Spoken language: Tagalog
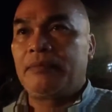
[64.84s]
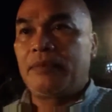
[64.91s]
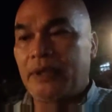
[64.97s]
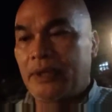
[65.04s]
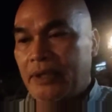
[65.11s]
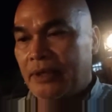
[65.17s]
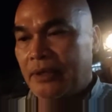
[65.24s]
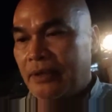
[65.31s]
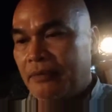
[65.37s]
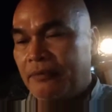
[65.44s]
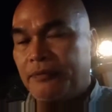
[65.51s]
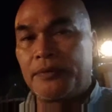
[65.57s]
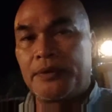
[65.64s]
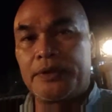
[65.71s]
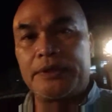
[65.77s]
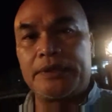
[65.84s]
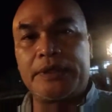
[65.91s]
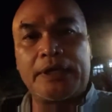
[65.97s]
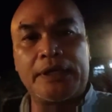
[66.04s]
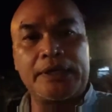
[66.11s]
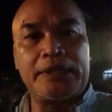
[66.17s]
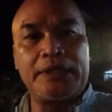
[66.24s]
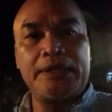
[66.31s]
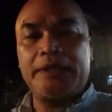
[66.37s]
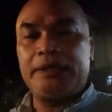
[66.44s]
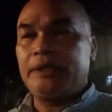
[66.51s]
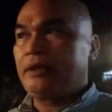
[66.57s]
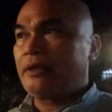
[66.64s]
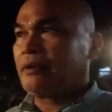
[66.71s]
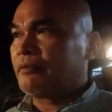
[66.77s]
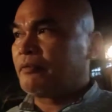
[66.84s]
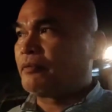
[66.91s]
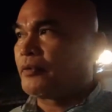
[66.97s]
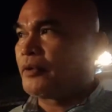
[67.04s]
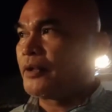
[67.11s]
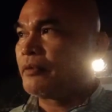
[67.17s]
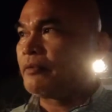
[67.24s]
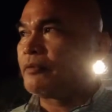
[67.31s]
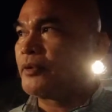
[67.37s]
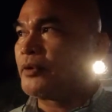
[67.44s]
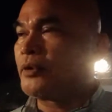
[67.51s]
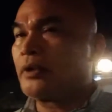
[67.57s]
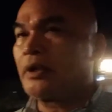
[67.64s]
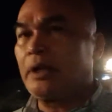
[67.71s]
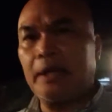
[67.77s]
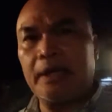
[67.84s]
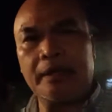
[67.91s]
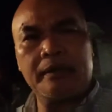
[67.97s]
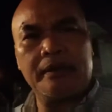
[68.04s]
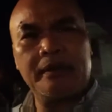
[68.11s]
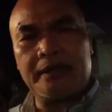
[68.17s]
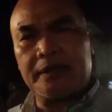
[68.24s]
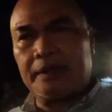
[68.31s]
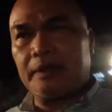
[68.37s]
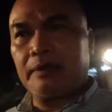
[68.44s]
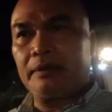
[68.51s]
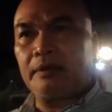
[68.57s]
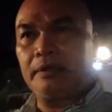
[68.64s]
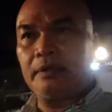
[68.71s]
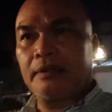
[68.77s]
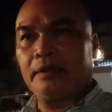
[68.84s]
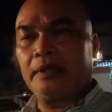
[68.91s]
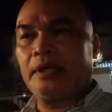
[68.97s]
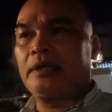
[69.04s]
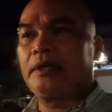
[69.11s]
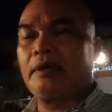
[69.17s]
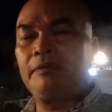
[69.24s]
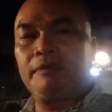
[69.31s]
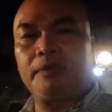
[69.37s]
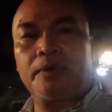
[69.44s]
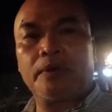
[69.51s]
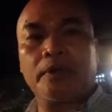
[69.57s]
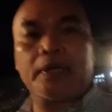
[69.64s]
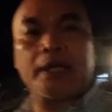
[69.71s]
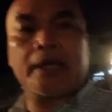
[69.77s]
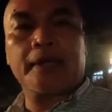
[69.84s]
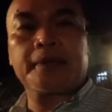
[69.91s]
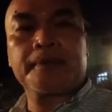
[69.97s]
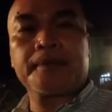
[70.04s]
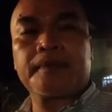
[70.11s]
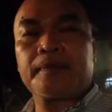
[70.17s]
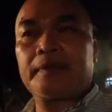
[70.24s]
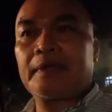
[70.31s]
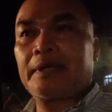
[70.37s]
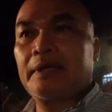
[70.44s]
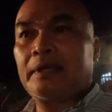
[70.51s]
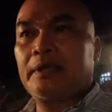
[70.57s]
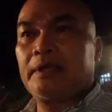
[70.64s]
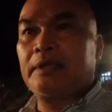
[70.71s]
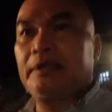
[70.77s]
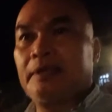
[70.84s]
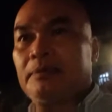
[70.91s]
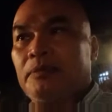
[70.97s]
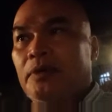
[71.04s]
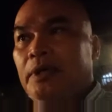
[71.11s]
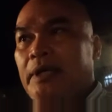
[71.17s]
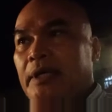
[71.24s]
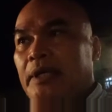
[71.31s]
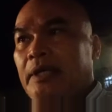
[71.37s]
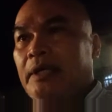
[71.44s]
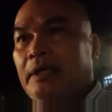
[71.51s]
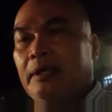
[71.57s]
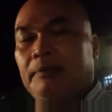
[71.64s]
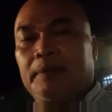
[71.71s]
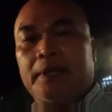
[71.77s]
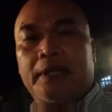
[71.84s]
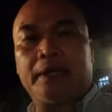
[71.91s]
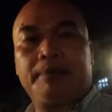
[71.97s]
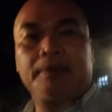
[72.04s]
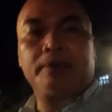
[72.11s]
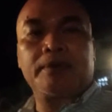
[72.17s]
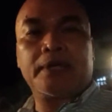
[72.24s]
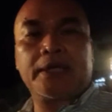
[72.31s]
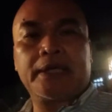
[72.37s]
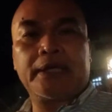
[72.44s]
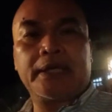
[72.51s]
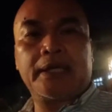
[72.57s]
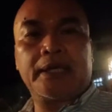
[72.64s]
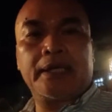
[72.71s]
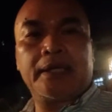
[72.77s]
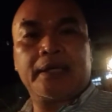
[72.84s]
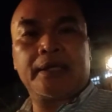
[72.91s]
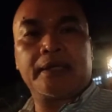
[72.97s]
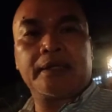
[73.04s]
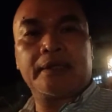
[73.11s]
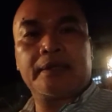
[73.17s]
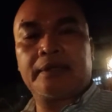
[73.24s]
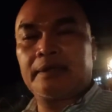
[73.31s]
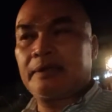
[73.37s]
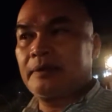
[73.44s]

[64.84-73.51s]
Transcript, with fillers: mga 4.30, 4, 4 o'clock. I think, uh, yeah, 4 o'clock in the morning. Nagpa-alarm ako kanina and